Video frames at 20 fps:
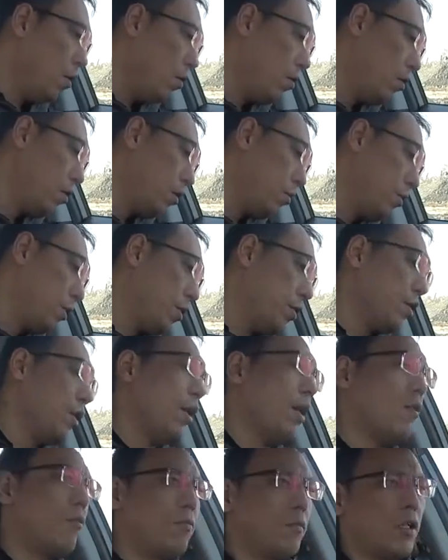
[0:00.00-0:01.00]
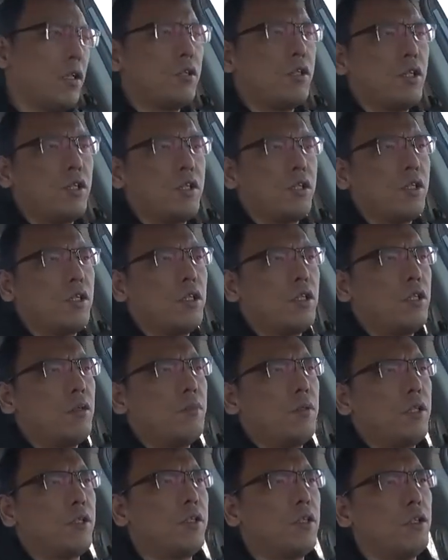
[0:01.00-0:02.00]
OK，那么接下来我们将进行的是
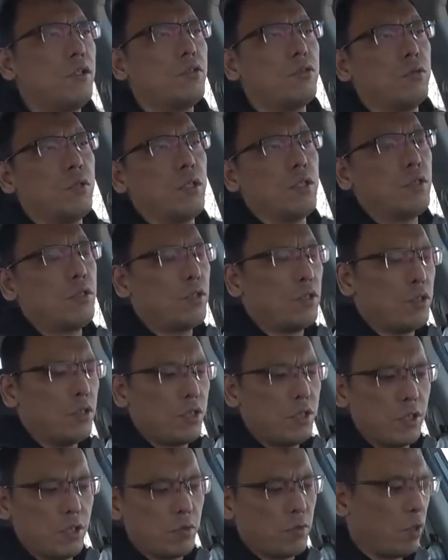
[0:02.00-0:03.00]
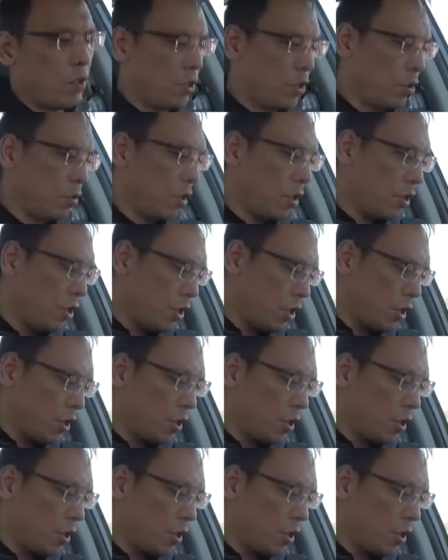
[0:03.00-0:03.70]
本期的主题测试车型——广汽传祺